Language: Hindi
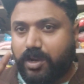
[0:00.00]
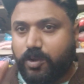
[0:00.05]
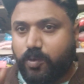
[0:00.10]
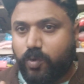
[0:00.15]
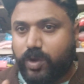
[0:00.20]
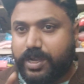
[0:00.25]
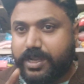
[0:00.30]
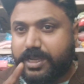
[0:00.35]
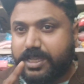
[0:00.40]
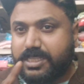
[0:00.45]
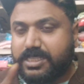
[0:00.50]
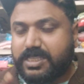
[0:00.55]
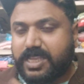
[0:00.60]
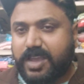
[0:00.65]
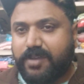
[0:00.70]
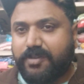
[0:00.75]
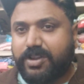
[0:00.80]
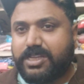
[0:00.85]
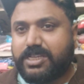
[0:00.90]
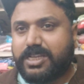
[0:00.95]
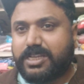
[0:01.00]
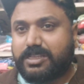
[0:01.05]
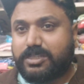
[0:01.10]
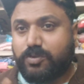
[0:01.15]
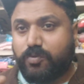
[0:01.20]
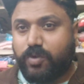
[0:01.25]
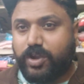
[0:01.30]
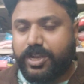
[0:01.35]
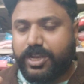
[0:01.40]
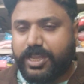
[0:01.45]
27 या
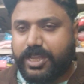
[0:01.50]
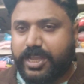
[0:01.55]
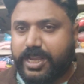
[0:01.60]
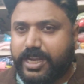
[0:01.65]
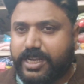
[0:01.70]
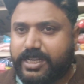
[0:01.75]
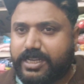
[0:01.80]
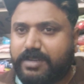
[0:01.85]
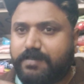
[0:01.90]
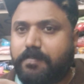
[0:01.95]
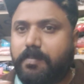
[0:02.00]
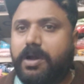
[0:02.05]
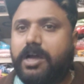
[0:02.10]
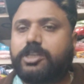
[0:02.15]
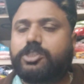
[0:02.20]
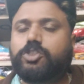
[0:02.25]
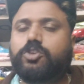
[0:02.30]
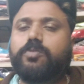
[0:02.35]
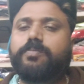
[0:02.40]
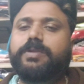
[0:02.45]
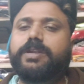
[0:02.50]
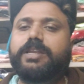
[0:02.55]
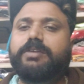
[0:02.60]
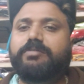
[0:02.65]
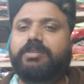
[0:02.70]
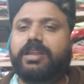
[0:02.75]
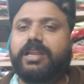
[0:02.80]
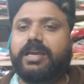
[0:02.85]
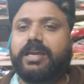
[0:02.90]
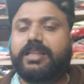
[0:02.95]
28 मार्च को मिलने
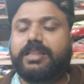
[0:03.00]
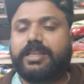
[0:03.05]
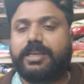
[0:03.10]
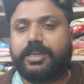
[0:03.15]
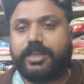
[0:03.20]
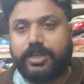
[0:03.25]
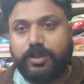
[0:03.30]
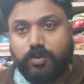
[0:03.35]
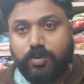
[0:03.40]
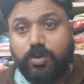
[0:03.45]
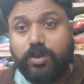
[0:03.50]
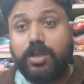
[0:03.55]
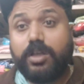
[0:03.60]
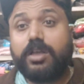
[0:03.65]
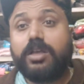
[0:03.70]
वाला है देखने को